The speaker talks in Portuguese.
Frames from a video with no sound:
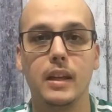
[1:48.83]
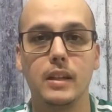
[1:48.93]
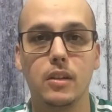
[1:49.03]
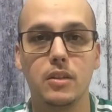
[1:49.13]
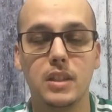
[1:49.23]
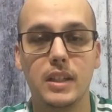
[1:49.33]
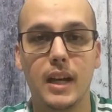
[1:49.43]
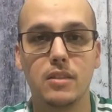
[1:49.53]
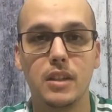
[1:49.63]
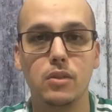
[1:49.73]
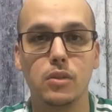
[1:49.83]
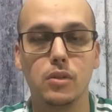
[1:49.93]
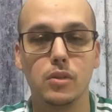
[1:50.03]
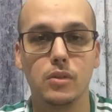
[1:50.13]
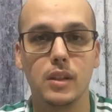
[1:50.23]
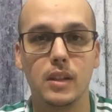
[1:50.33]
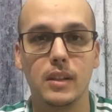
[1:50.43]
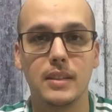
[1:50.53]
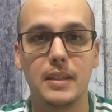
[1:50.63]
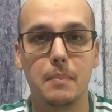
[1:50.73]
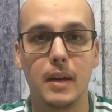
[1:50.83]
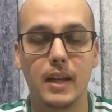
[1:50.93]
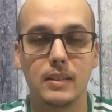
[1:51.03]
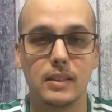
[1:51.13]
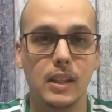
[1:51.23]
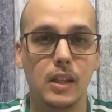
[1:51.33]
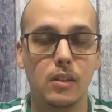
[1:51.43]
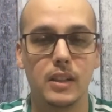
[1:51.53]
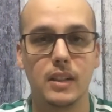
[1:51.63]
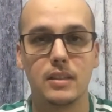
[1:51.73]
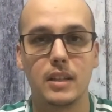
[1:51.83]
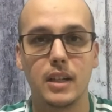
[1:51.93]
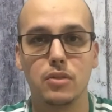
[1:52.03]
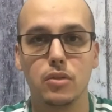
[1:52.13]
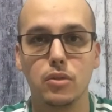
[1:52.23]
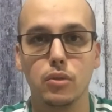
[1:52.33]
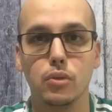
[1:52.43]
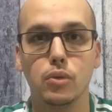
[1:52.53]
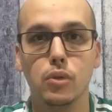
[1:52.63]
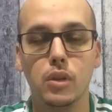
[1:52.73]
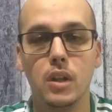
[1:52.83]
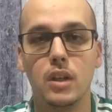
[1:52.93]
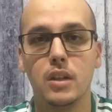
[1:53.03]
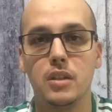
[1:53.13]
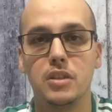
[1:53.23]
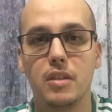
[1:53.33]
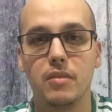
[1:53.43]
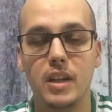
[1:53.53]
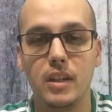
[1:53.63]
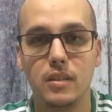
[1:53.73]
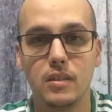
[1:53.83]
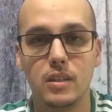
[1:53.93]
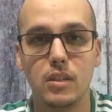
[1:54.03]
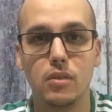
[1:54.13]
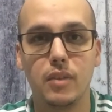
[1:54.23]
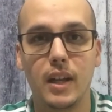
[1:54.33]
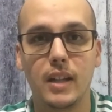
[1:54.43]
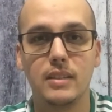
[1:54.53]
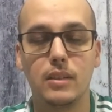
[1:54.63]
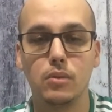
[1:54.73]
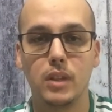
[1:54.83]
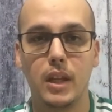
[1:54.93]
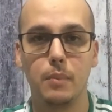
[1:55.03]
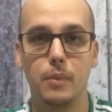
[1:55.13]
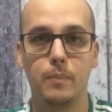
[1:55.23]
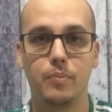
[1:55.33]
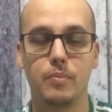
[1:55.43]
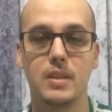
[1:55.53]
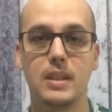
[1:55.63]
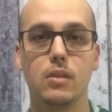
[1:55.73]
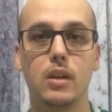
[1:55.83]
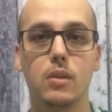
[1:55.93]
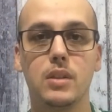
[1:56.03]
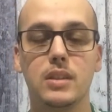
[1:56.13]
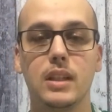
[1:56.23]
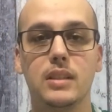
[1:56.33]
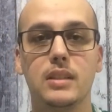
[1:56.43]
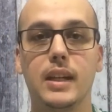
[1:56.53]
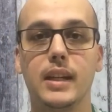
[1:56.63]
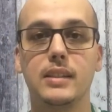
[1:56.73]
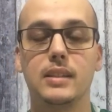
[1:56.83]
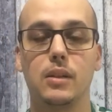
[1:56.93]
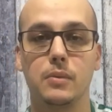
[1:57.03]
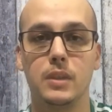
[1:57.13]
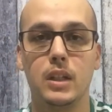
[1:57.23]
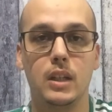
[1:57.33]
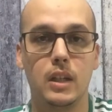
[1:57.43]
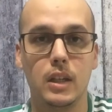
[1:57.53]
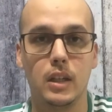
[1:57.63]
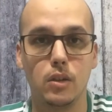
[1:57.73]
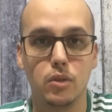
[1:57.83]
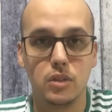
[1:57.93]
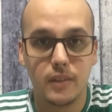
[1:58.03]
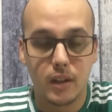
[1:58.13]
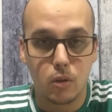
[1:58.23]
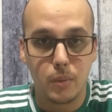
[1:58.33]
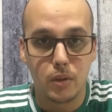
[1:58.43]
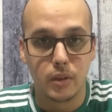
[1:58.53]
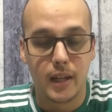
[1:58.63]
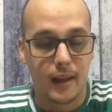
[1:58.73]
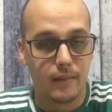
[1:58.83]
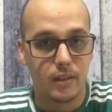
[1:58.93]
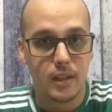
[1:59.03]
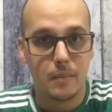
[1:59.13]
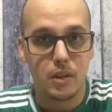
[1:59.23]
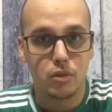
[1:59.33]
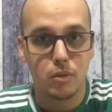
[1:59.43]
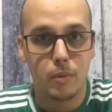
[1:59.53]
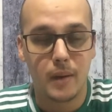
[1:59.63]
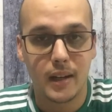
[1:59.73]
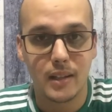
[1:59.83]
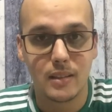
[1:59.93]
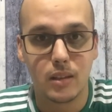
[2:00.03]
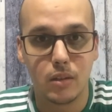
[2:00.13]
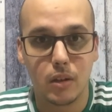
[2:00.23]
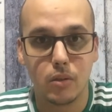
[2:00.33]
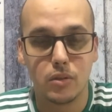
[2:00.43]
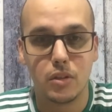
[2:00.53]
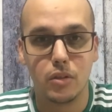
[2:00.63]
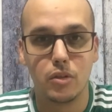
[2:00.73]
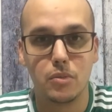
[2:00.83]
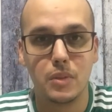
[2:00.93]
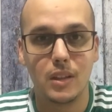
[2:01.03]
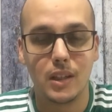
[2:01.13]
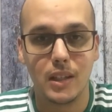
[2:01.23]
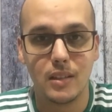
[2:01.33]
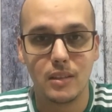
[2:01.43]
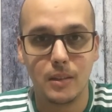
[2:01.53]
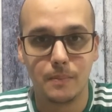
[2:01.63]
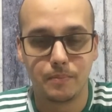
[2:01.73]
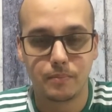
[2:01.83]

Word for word: Então esse caso aí do, da, da separação, né, das traições do Dudu, já vem sido falado há um tempo mas agora com esse lance da agressão. Inclusive, ela comentou na live também sobre uma agressão que aconteceu em 2013,